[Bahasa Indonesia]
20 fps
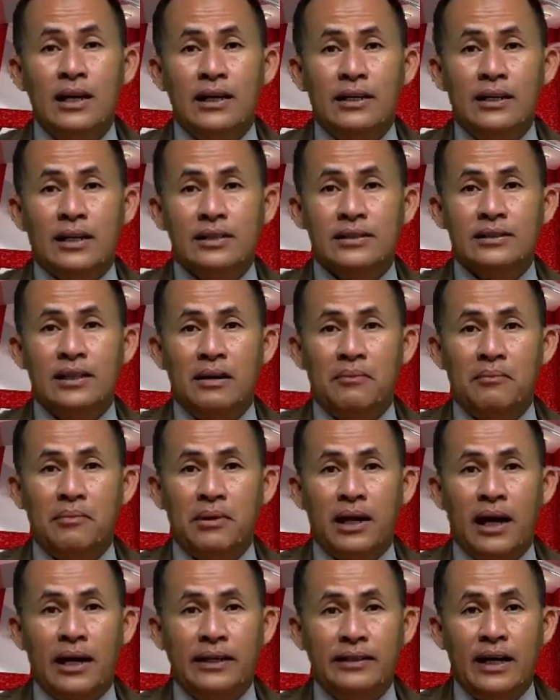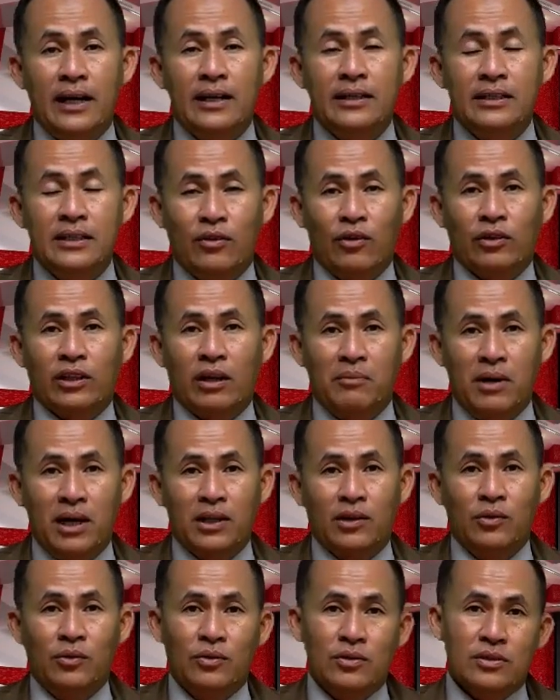yang sedang berada di Kota
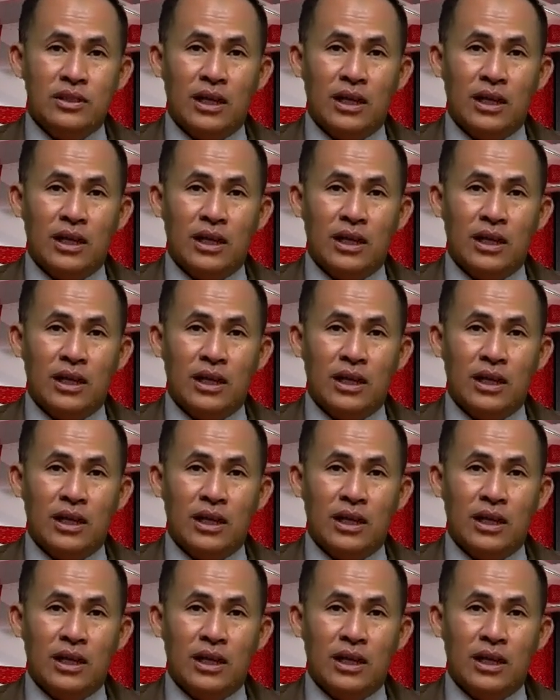Batu,